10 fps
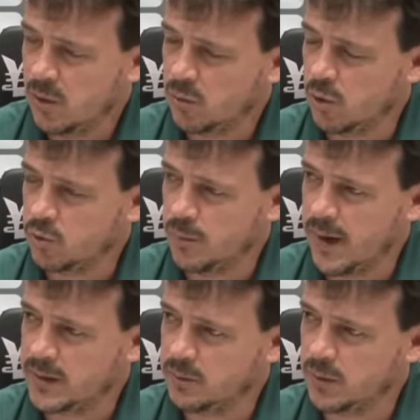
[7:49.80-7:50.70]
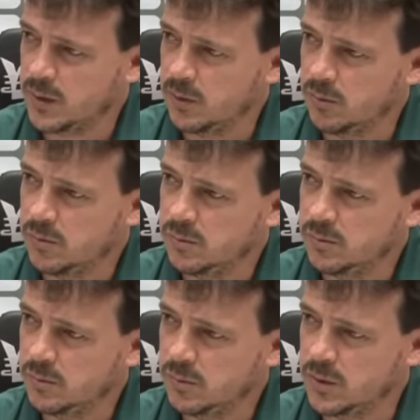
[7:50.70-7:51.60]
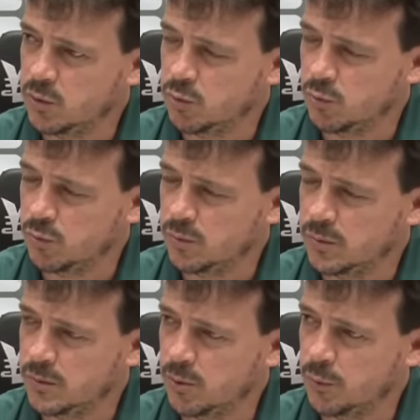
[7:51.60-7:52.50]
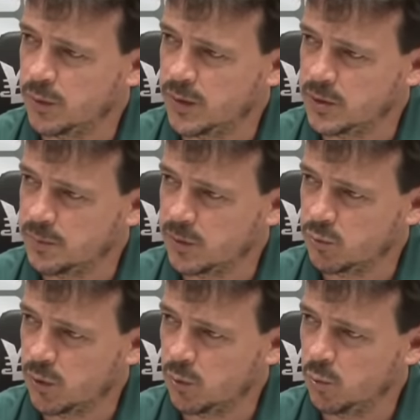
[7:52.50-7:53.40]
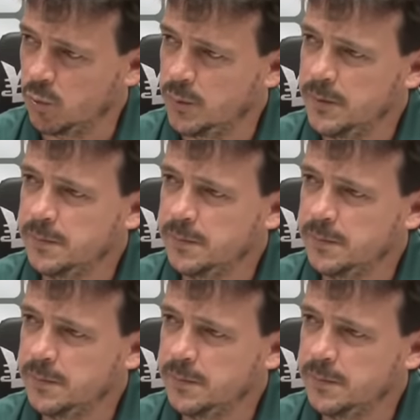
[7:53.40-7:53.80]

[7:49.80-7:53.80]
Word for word: o nosso máximo aqui no, nesse jogo tão importante para a história do clube.